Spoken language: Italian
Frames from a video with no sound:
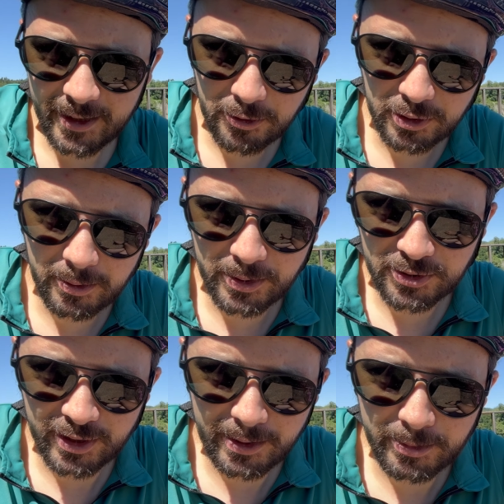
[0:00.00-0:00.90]
che con il
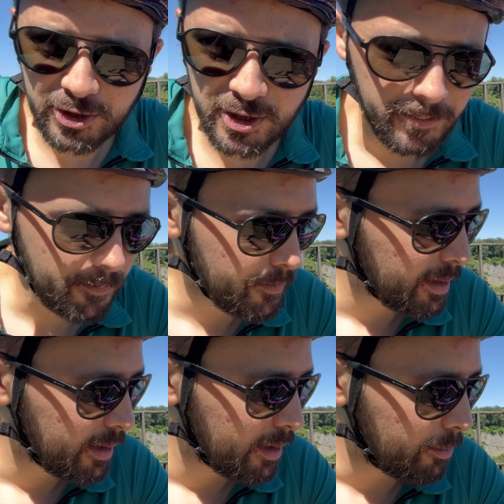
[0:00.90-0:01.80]
peso della bici.
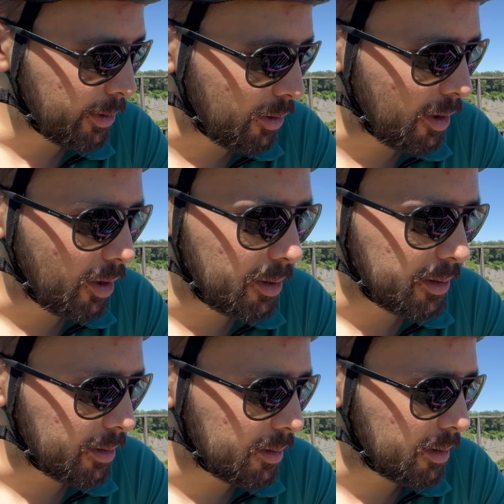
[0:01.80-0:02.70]
Però
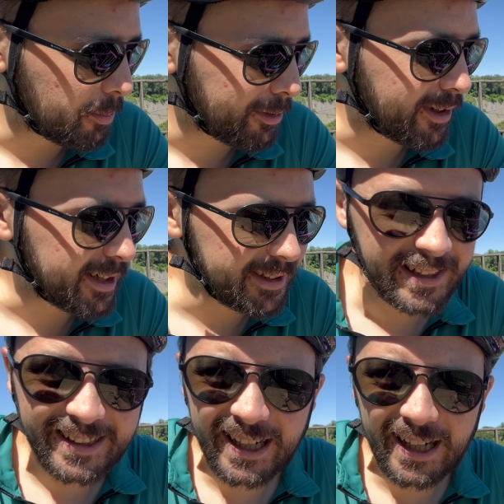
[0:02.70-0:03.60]
eh, per fare
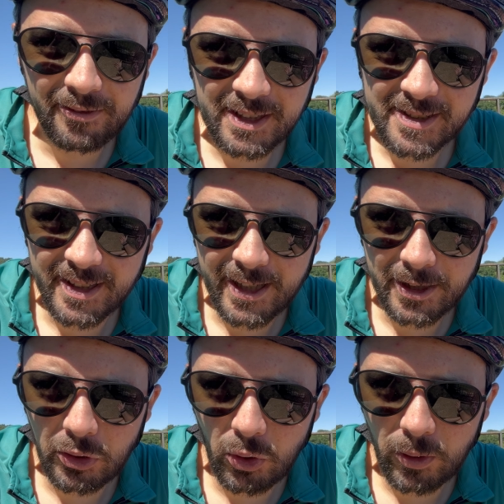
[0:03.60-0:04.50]
del gravel
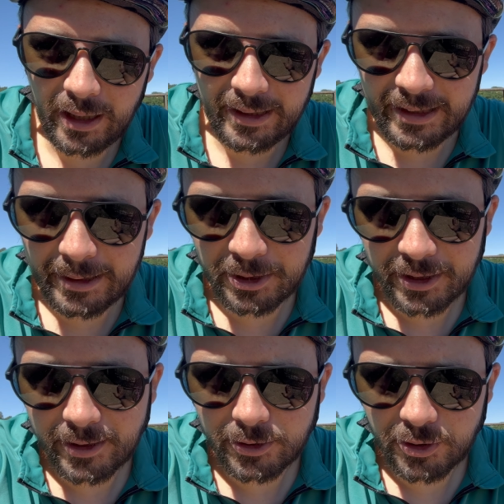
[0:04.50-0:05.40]
serio al limite
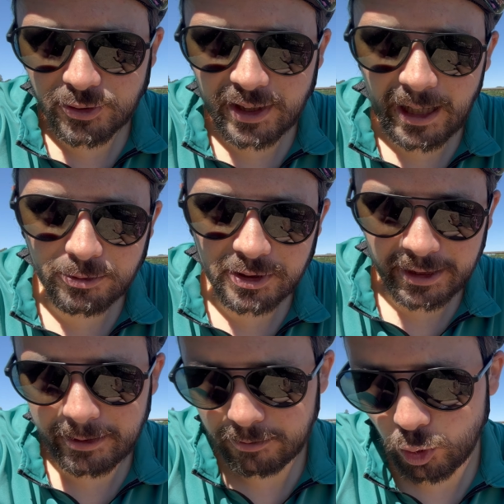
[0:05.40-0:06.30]
del cross
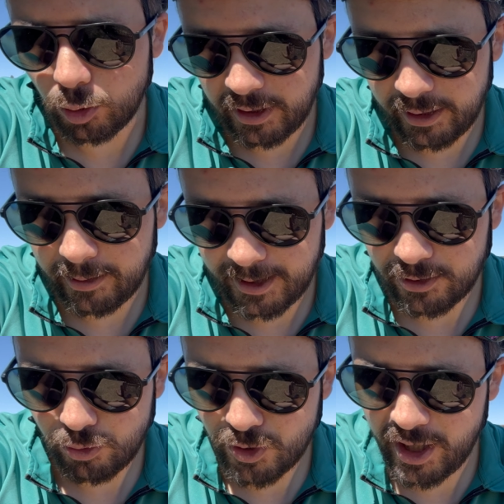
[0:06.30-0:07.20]
country, come è
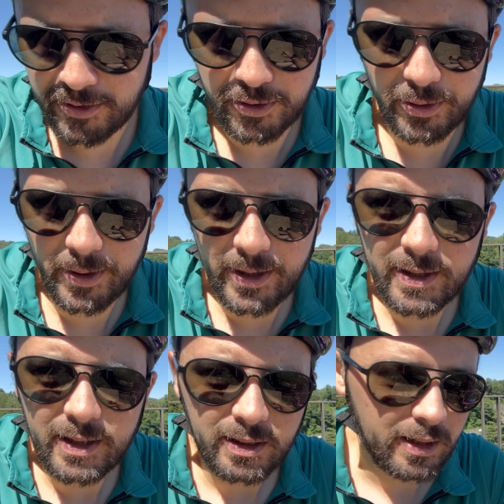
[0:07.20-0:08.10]
successo,
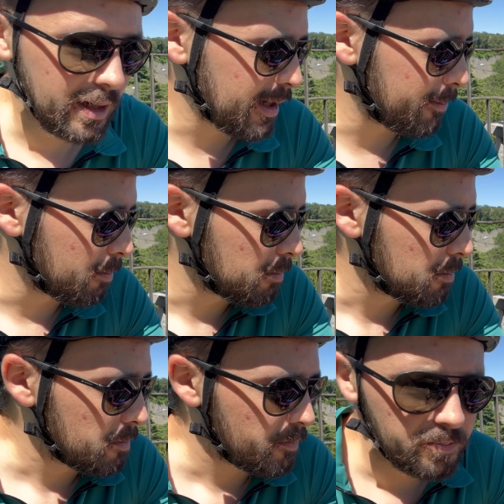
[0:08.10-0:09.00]
eh,
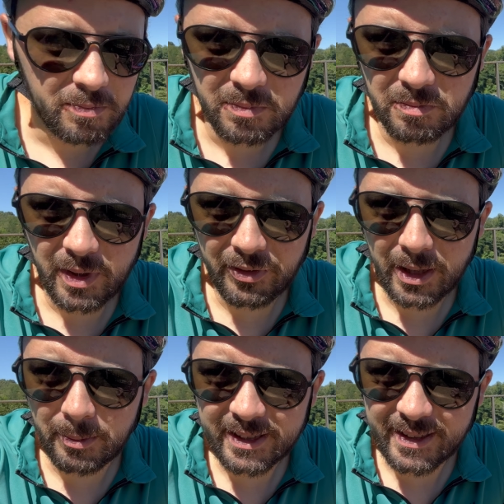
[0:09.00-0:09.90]
è
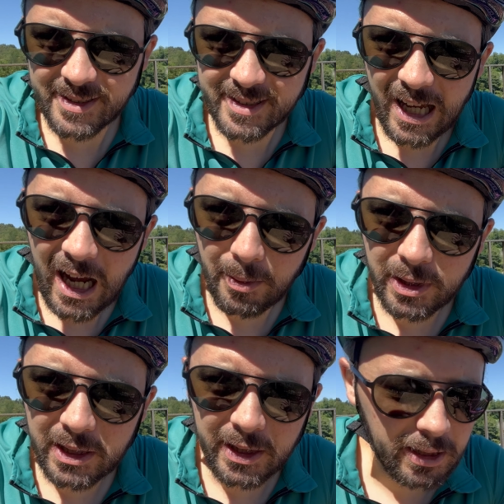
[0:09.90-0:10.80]
veramente
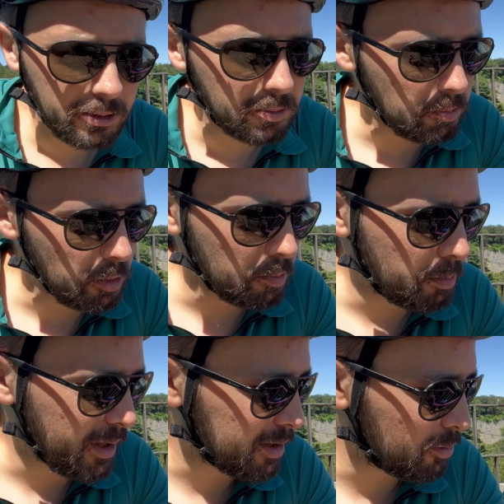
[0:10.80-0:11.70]
stabile, non
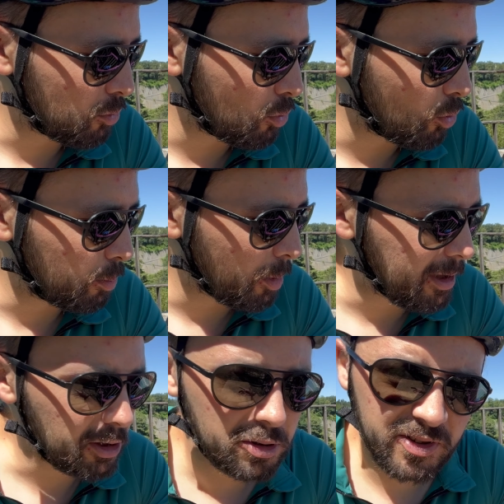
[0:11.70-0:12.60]
perde un colpo,
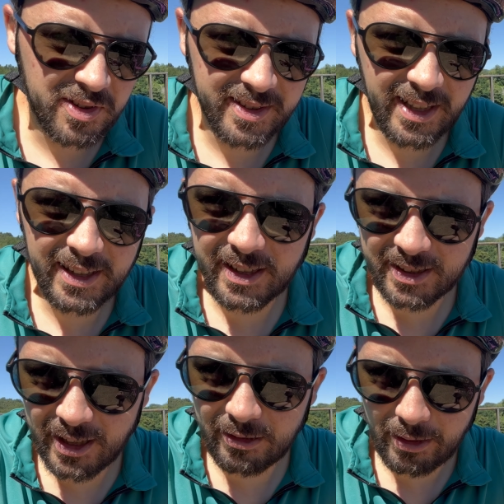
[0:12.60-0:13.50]
bello resistente,
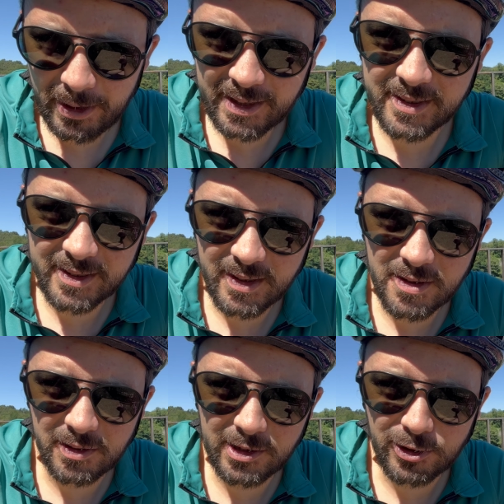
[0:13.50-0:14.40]
ti dà una bella
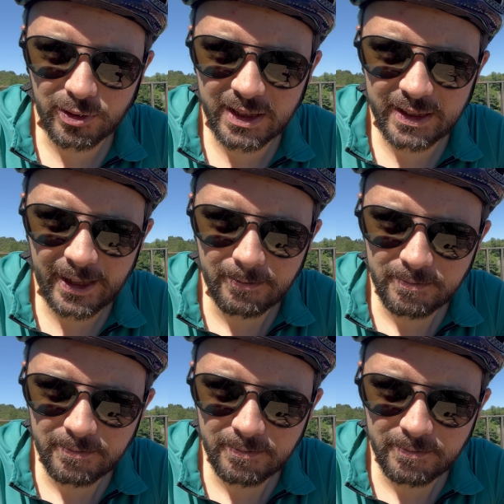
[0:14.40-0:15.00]
sensazione di solidità.